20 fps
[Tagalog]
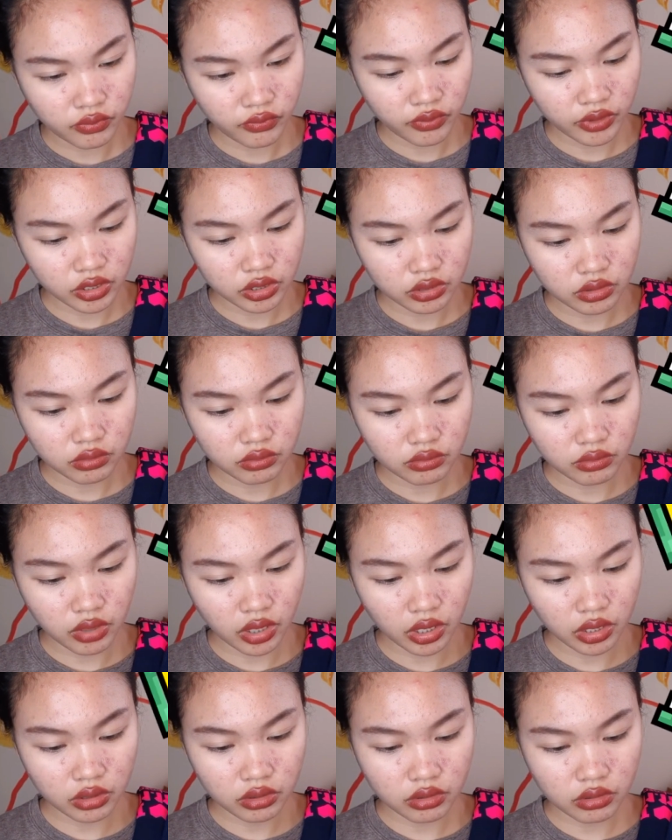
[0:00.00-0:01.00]
F
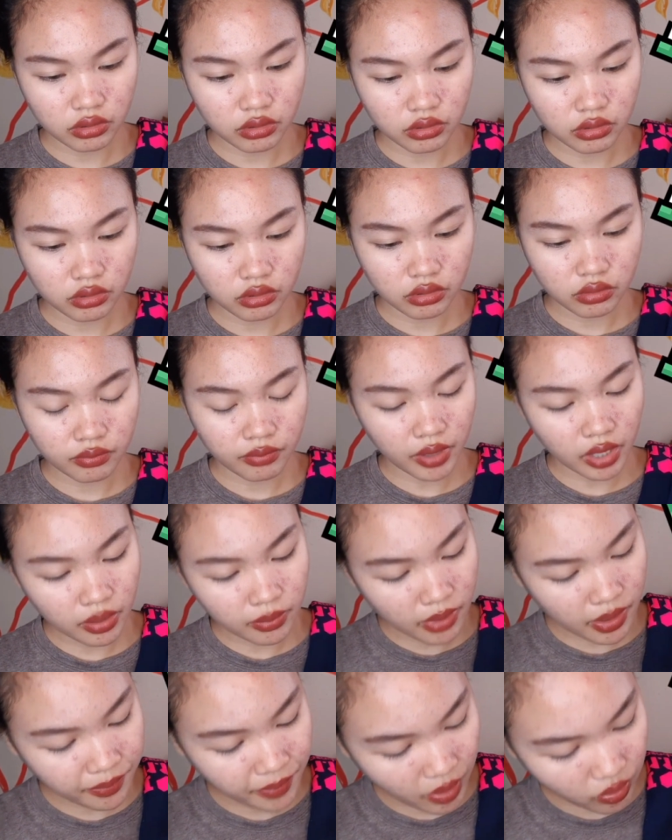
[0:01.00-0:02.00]
Parang
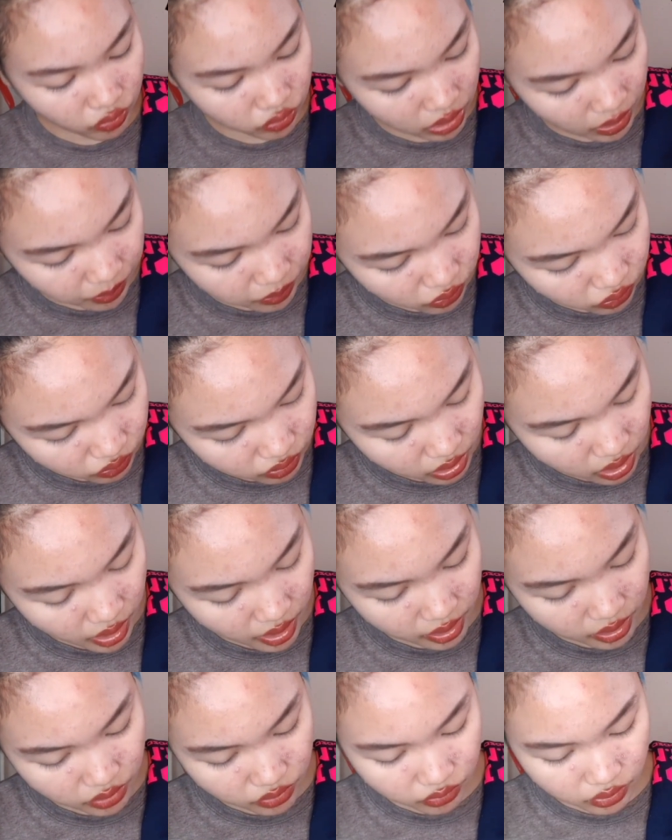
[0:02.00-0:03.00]
may paulap-ulap.
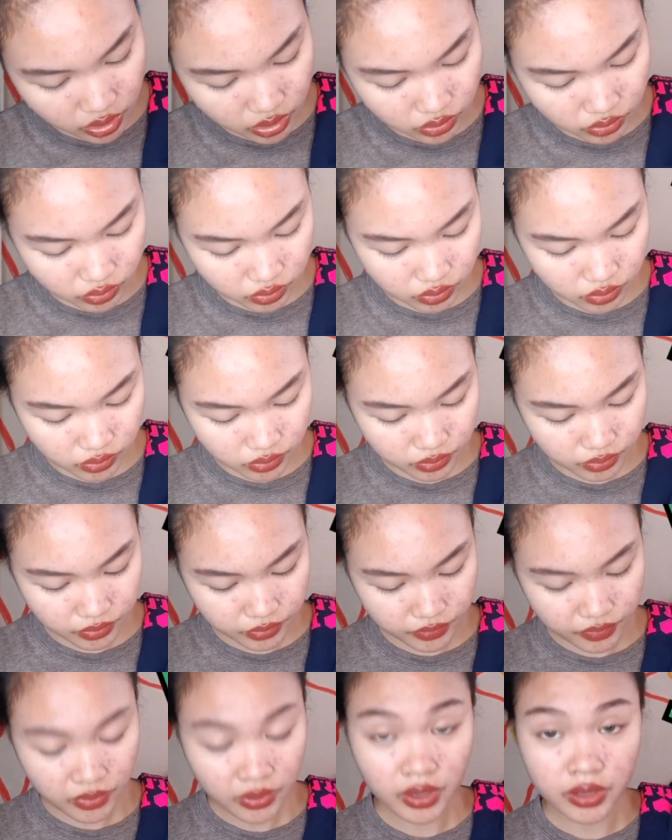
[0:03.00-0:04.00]
Ay, yung
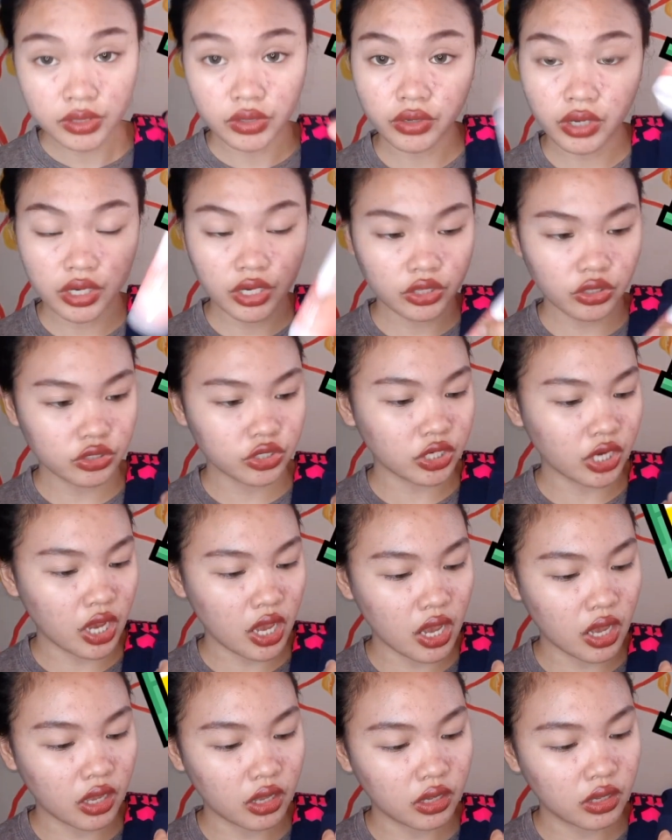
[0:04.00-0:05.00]
ano. So, ganito siya.
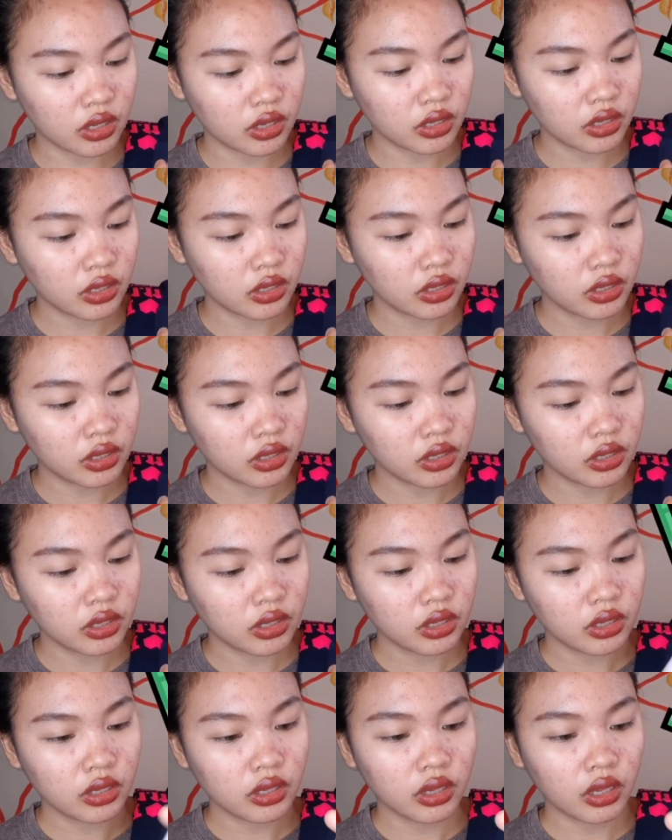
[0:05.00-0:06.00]

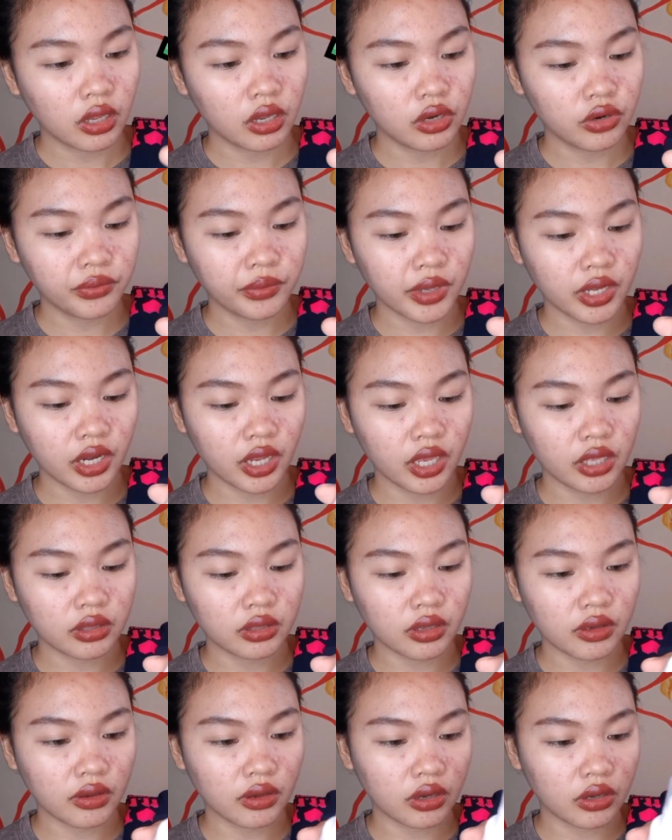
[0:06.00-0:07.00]

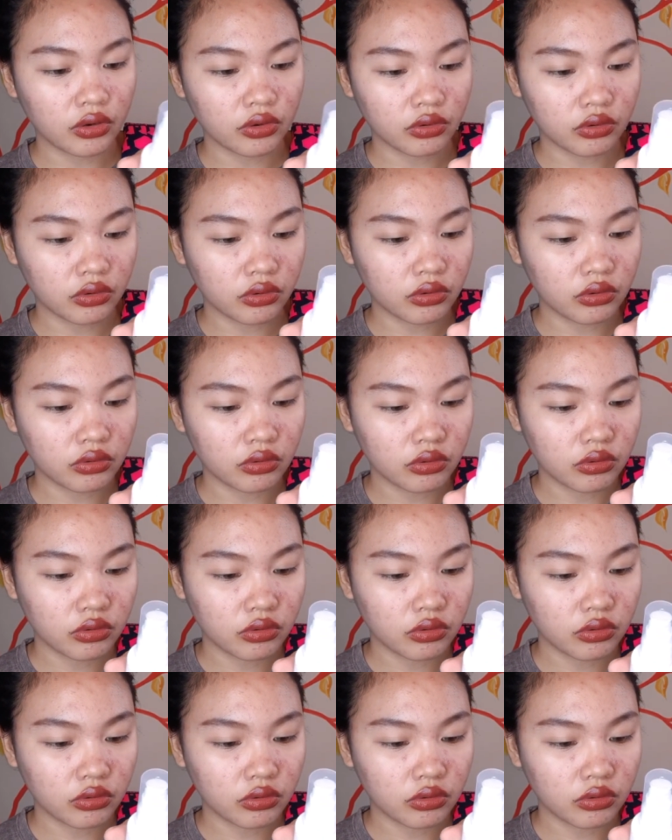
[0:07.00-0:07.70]
Illuminating ano.